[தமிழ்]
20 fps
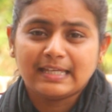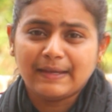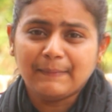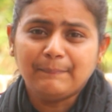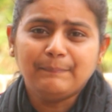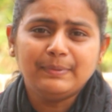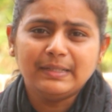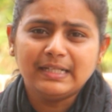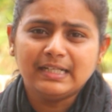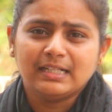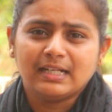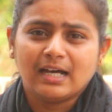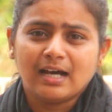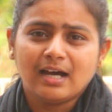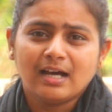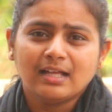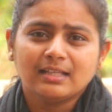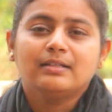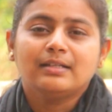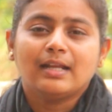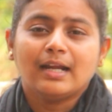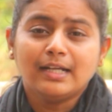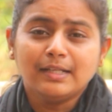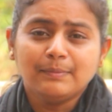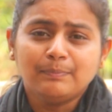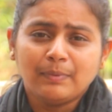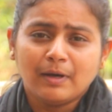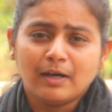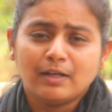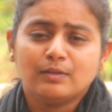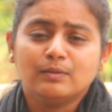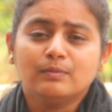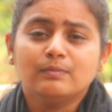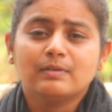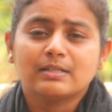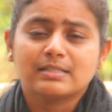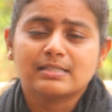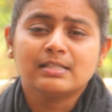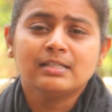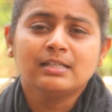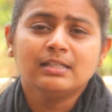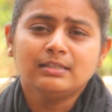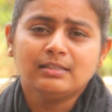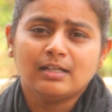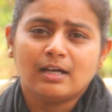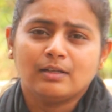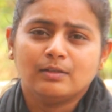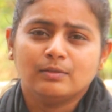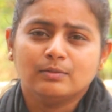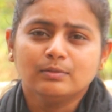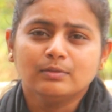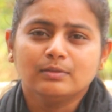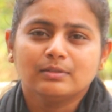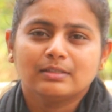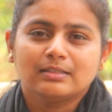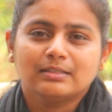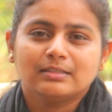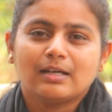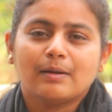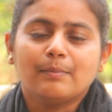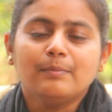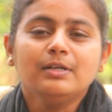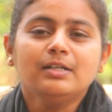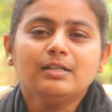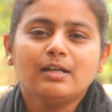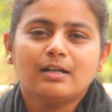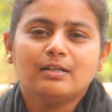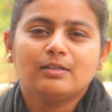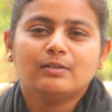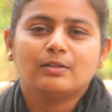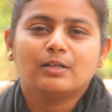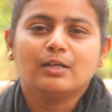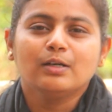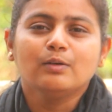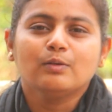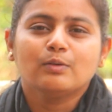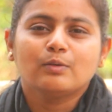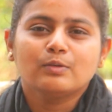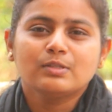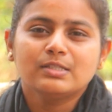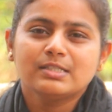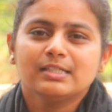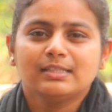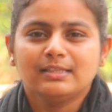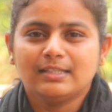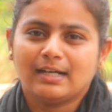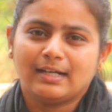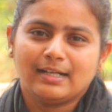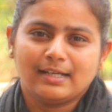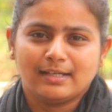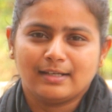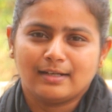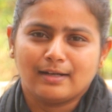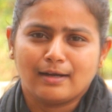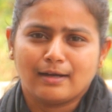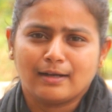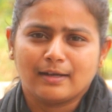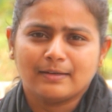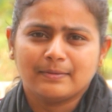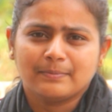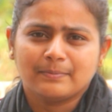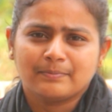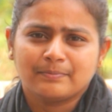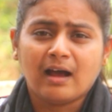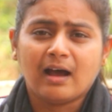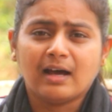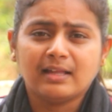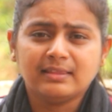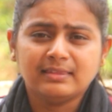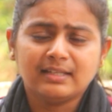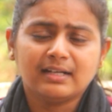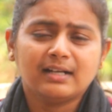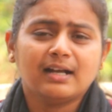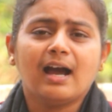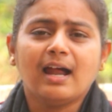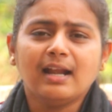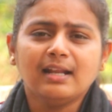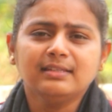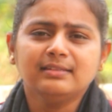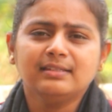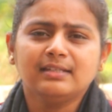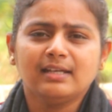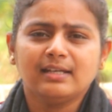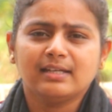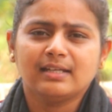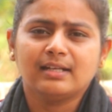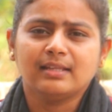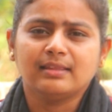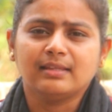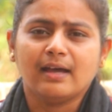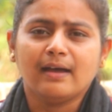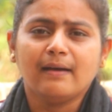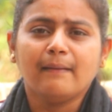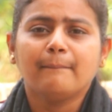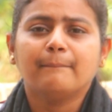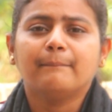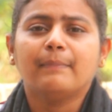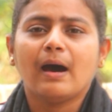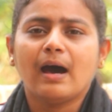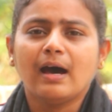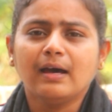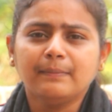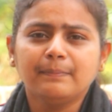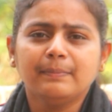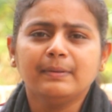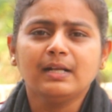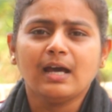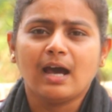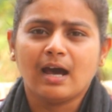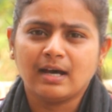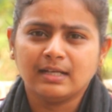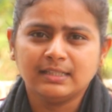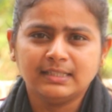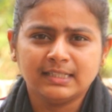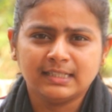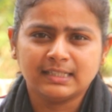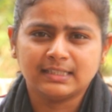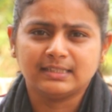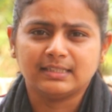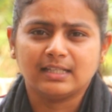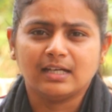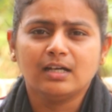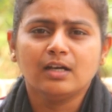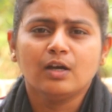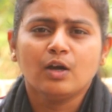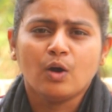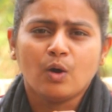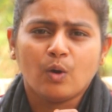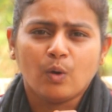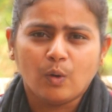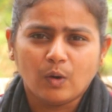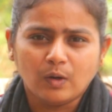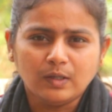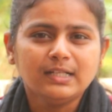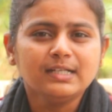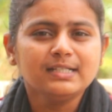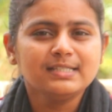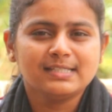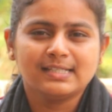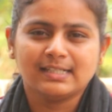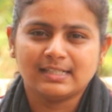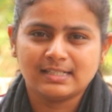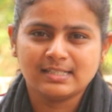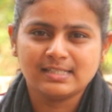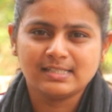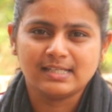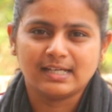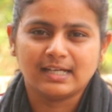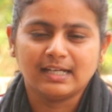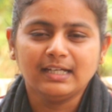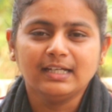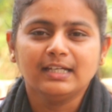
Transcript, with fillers: எப்படின்னா நடிப்பாலும் வசனத்தாலும் தமிழ்நாட்டோட உச்சத்தை அடையிறாங்க அந்த காலத்தில் இருந்த பார்ப்பன ஆதிக்கத்தை உடச்செறிஞ்ச